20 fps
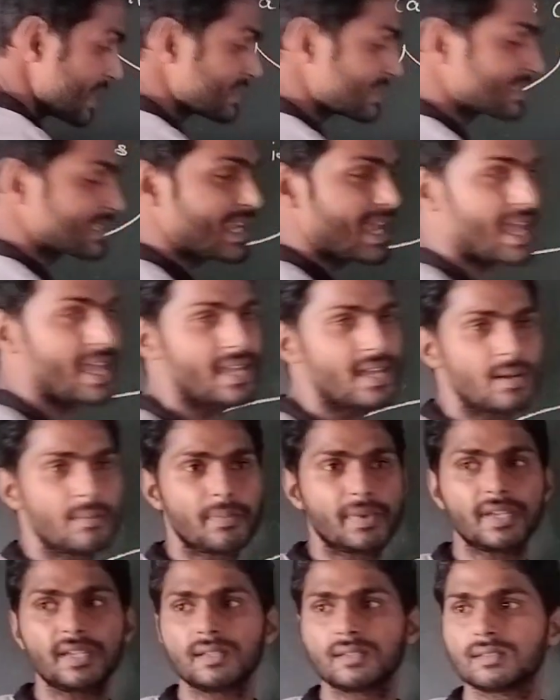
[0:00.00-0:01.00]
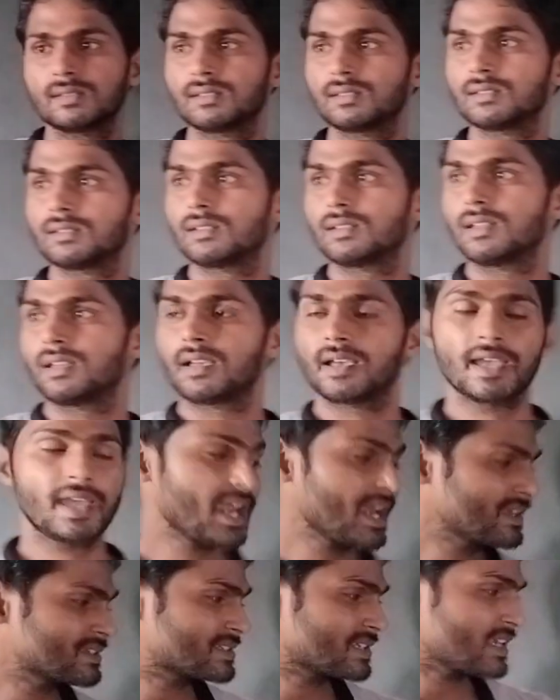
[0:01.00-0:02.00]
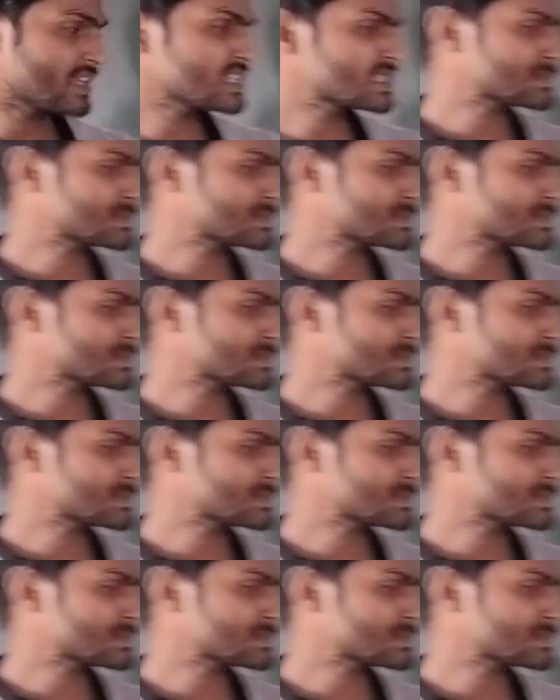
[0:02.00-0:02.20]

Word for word: एक्स क्या है यहां पे एक्स